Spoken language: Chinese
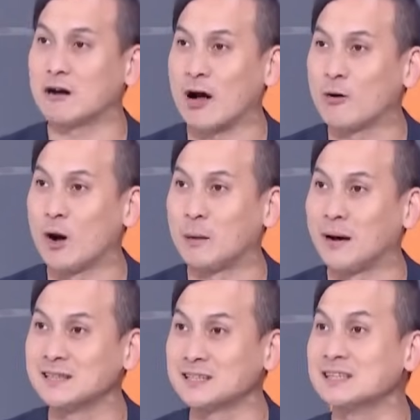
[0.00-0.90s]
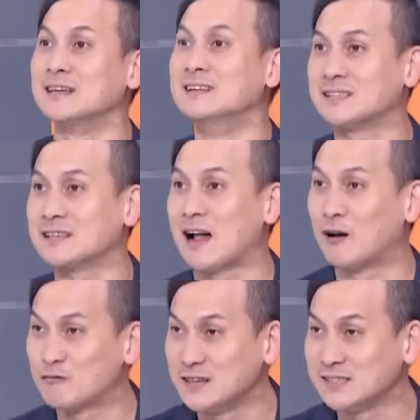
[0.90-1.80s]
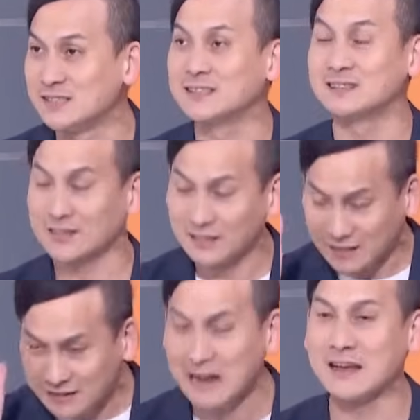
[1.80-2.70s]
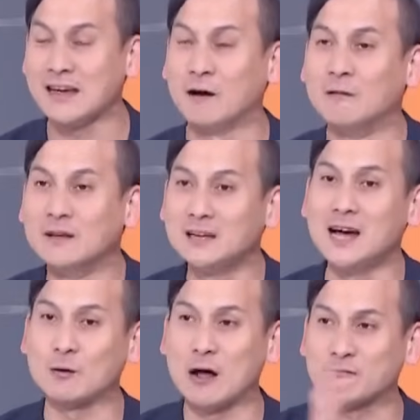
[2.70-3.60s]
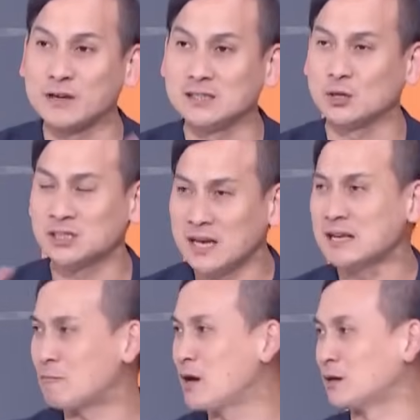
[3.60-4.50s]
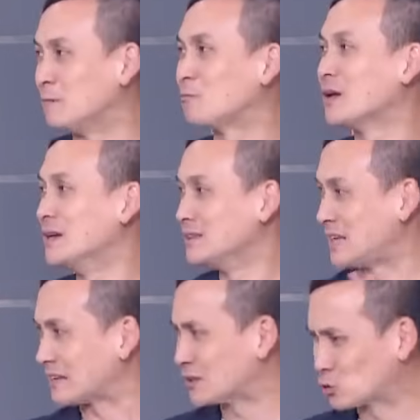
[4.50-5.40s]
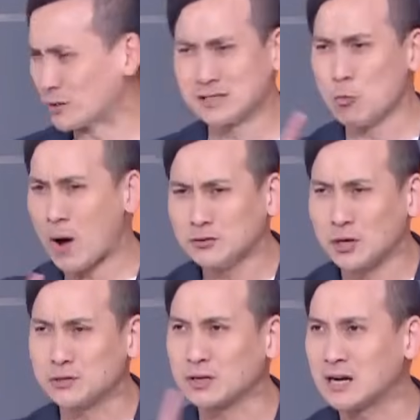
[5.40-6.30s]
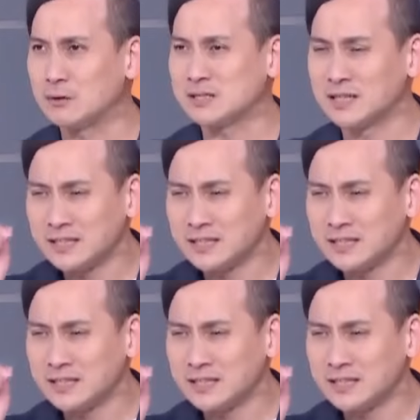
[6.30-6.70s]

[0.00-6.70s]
想要搞垮嘛？是不是？沈大佬分析，可可可是当然也有乐观分析，说现在没有人讲得准，这完全就柯文